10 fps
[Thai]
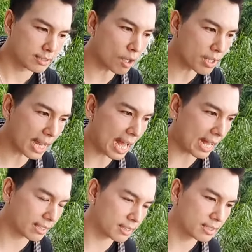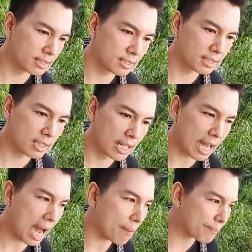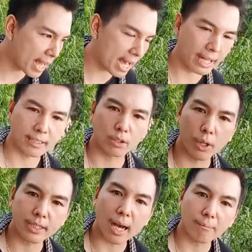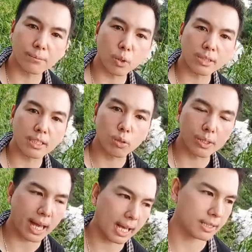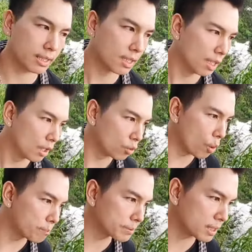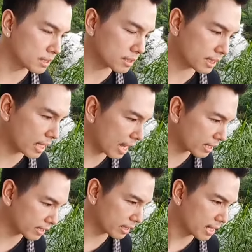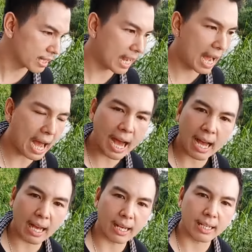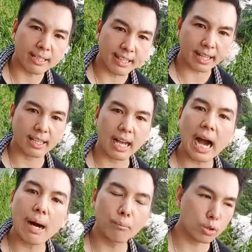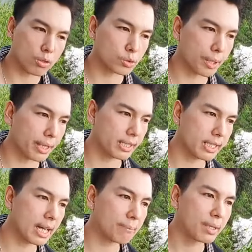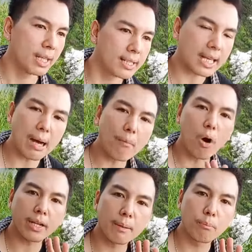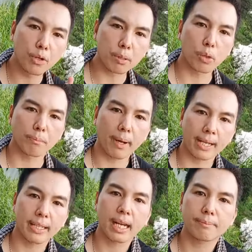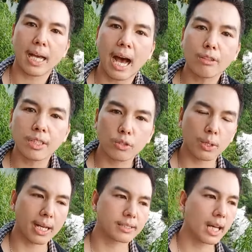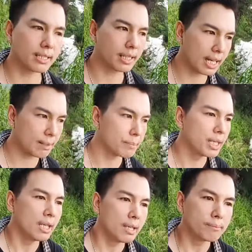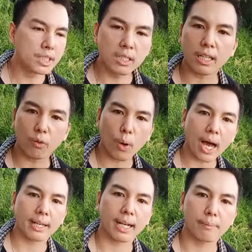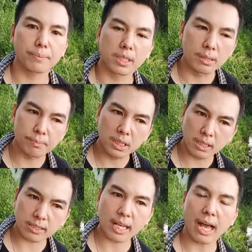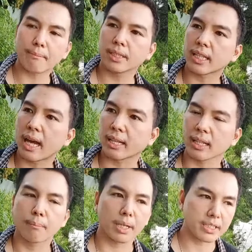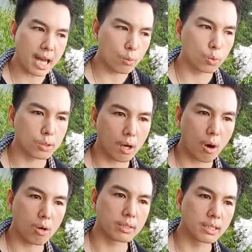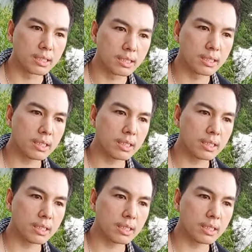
ต้องการอำนาจโดยทำทุกสิ่งทุกอย่างรวมถึงกระทั่งฆ่าเด็กฆ่าบุตรของตัวเองนะครับถ้ามองในบริบทใหม่นะครับเท้าสีสุดาจันทร์นะครับเชื่อกันว่านะครับสืบเชื้อสายมาจากพระเจ้าอู่ทองหรือ